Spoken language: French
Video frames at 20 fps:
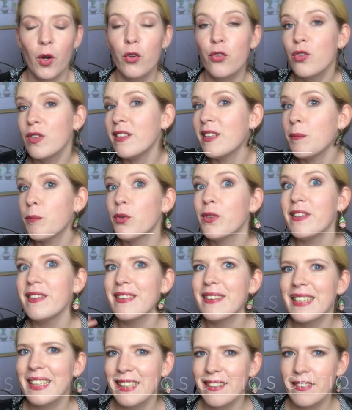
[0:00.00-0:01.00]
Ensuite, des
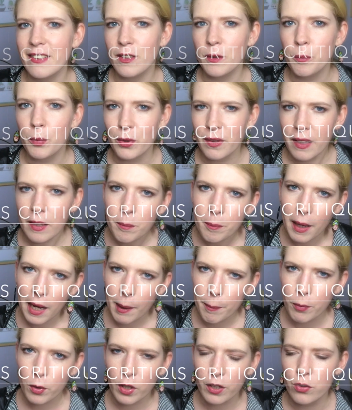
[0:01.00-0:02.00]
petites critiques peut-être par
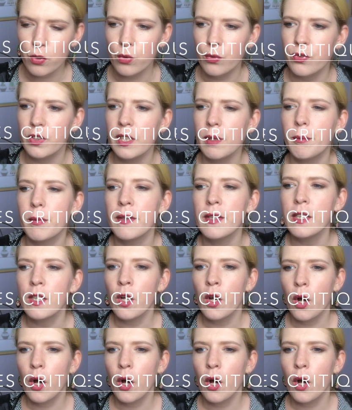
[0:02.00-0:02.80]
rapport à ce film.